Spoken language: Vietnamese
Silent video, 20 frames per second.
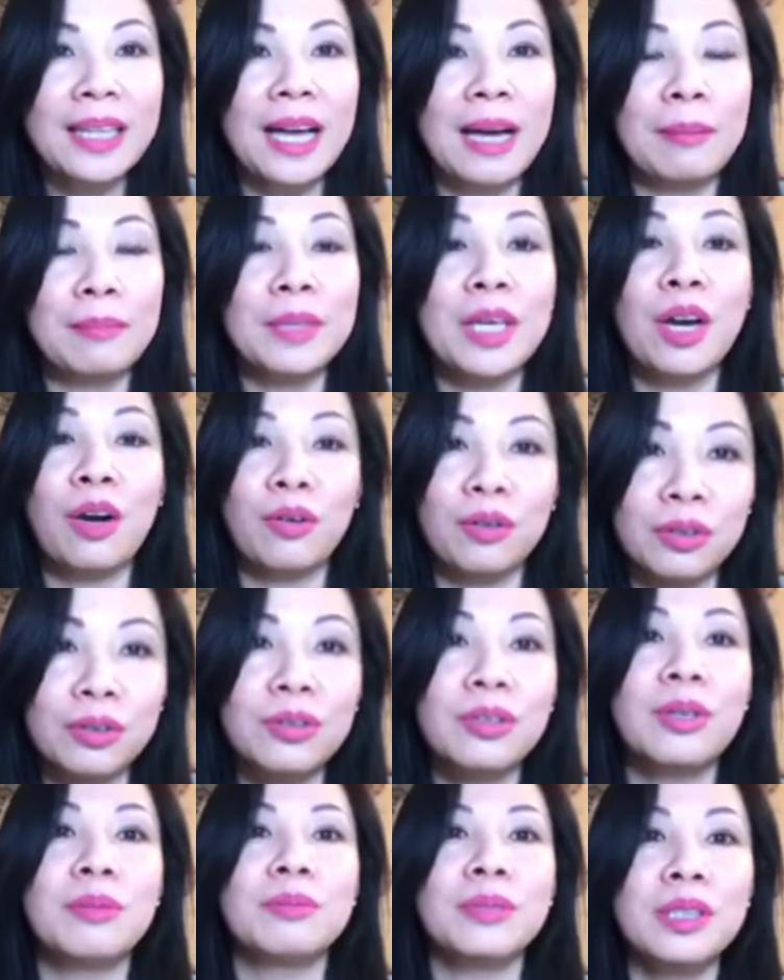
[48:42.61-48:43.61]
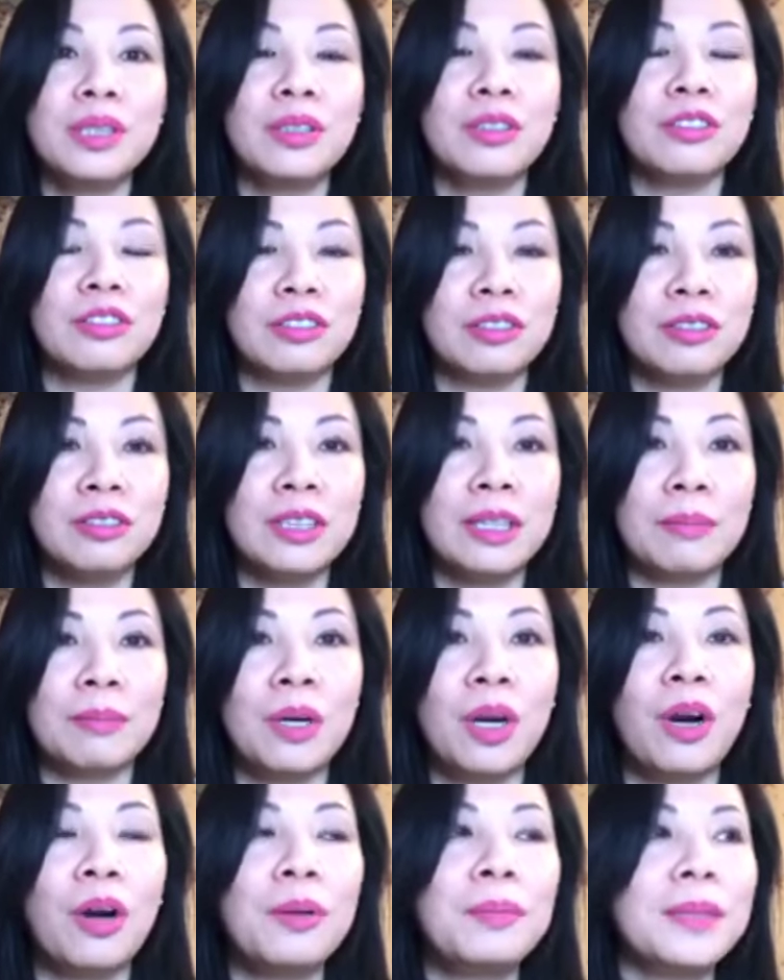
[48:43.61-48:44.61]
làm và hồi hướng công đức cho những người làm
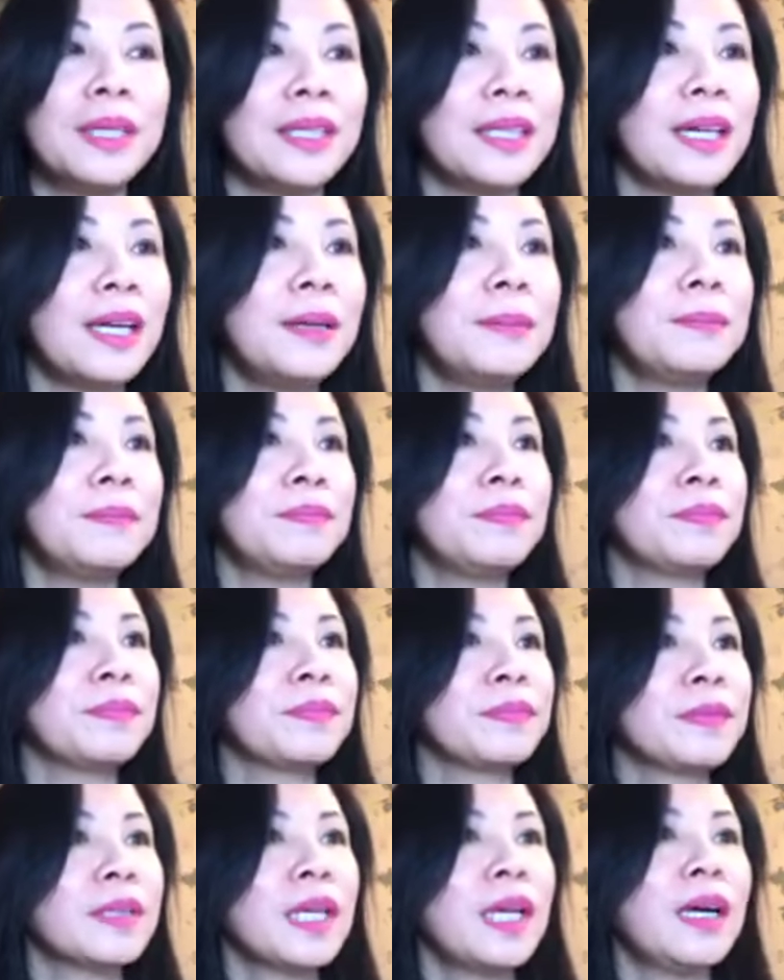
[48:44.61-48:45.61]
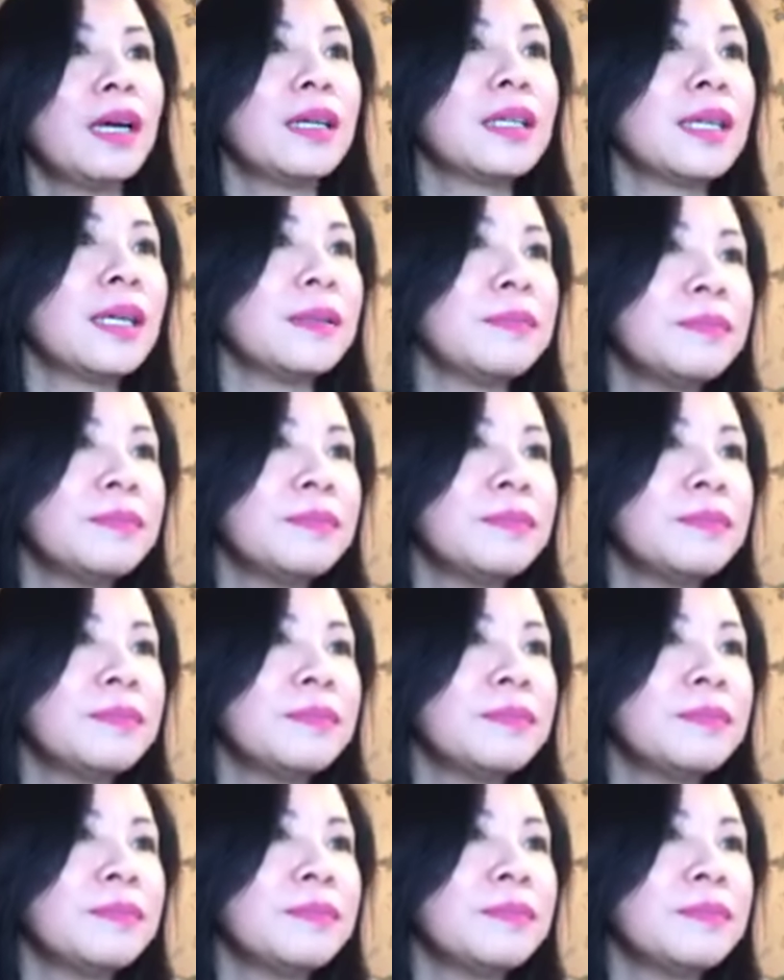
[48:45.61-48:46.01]
khó mình nhé ok